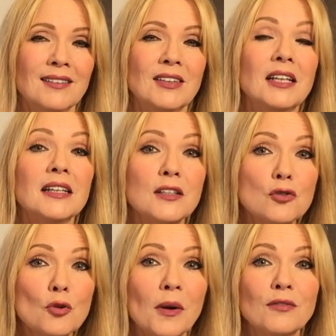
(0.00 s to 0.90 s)
Wenn ihr
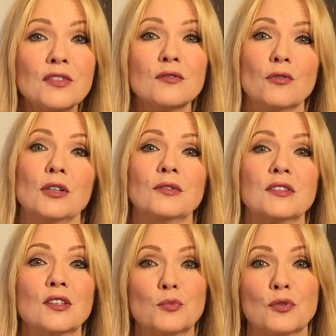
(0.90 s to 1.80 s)
jetzt schon mal wissen wollt, was
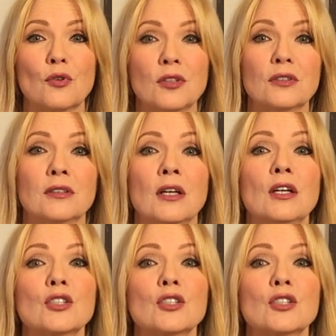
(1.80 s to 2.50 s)
das bedeutet,